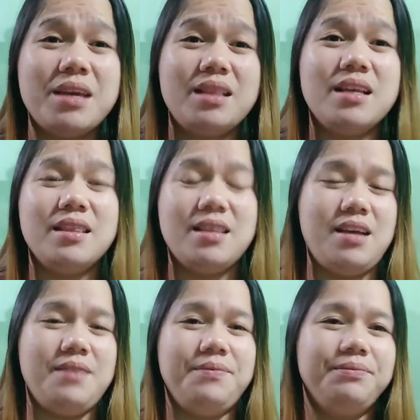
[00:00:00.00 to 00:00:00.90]
may edad na.
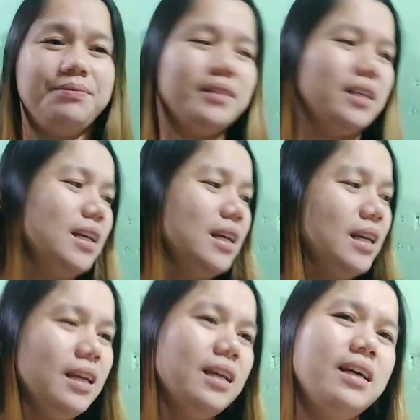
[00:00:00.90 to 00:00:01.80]

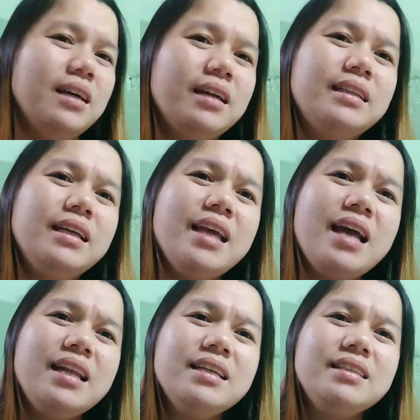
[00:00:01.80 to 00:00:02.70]
Ang
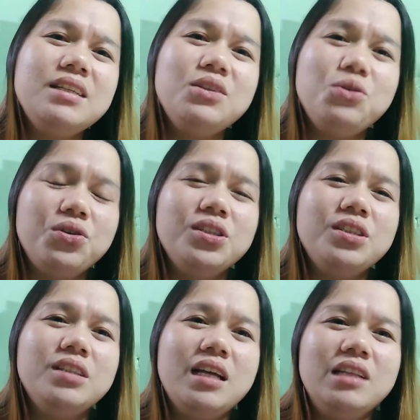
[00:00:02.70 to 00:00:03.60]
nangyari kasi
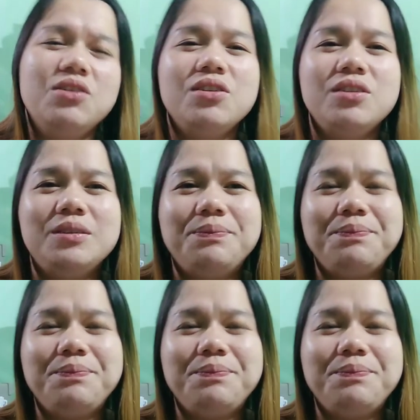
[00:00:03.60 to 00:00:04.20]
noon, ano,